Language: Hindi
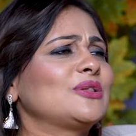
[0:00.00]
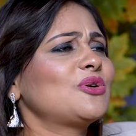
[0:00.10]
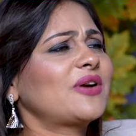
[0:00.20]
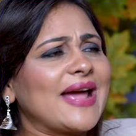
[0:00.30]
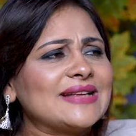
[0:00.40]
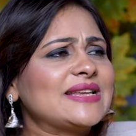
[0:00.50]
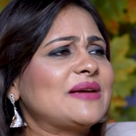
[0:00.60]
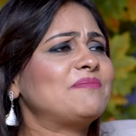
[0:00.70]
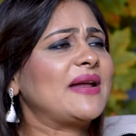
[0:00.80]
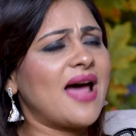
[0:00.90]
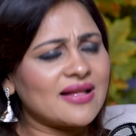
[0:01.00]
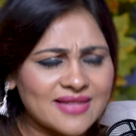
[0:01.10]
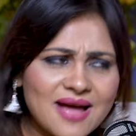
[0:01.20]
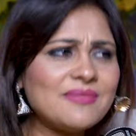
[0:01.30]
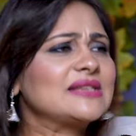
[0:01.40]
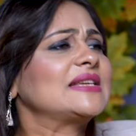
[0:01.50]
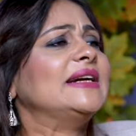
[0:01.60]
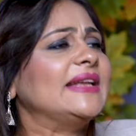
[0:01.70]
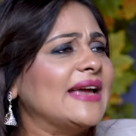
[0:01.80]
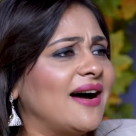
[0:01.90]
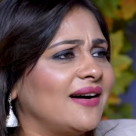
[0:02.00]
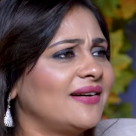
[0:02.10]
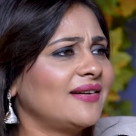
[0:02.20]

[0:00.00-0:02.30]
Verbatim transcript: तो कैसे बनाता मैं सीढ़ियाँ